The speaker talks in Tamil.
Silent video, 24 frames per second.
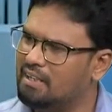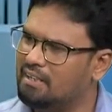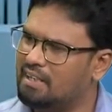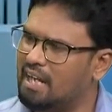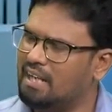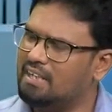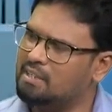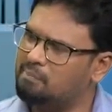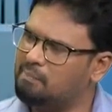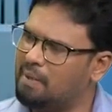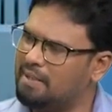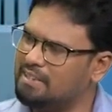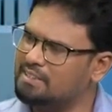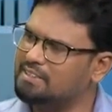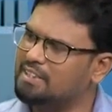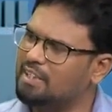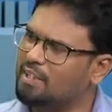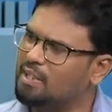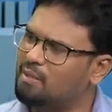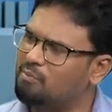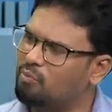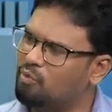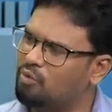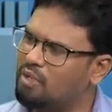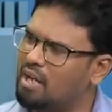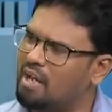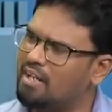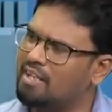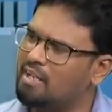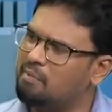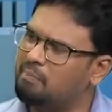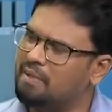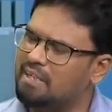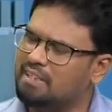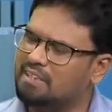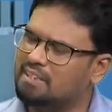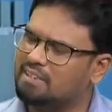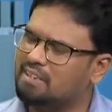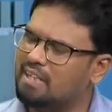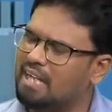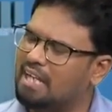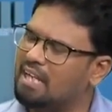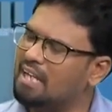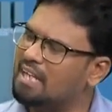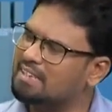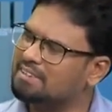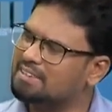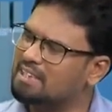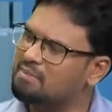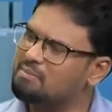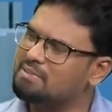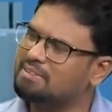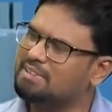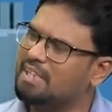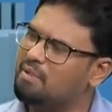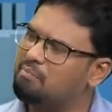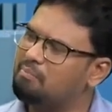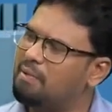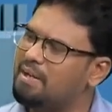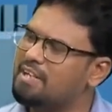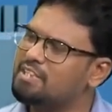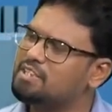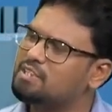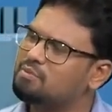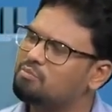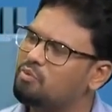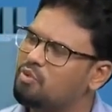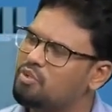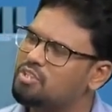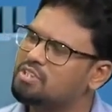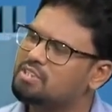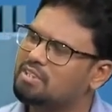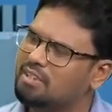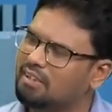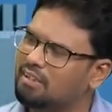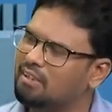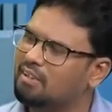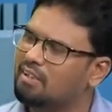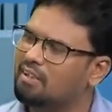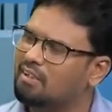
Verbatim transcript: நான் இந்த பரீட்சைக்கு முன்னாடி எப்படி இந்த எல்லா சிலபஸையும் படித்து முடித்து